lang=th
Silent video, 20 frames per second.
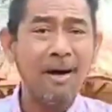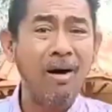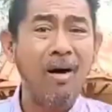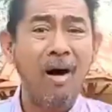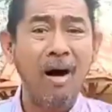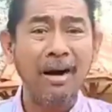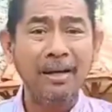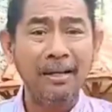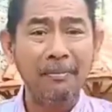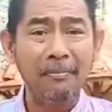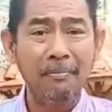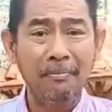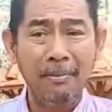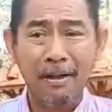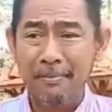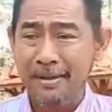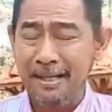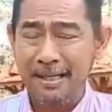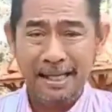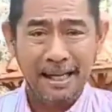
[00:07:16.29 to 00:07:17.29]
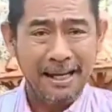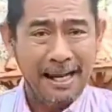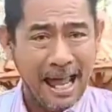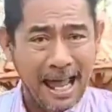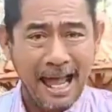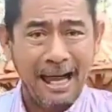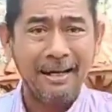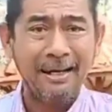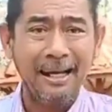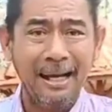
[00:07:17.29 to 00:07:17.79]
กรที่ไม่มีจะแด
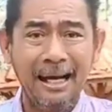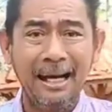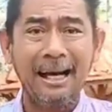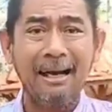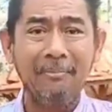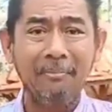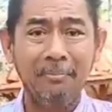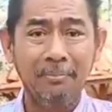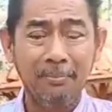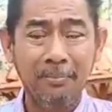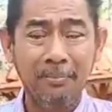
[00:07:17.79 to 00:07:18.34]
กนี่แหละครับ